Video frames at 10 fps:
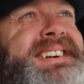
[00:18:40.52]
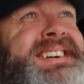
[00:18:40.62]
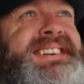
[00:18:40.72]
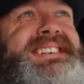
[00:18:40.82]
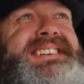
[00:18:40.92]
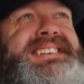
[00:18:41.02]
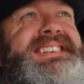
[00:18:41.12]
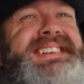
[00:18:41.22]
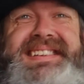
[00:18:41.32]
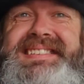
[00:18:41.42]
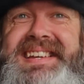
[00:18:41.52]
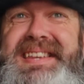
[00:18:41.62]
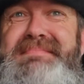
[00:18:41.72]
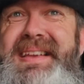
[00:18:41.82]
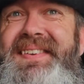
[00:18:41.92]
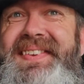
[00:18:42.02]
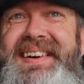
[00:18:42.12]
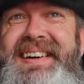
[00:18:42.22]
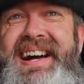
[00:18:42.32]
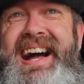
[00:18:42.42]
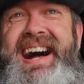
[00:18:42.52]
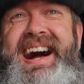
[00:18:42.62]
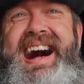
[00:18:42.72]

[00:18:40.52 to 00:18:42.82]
Ah. ça j'aime bien ça.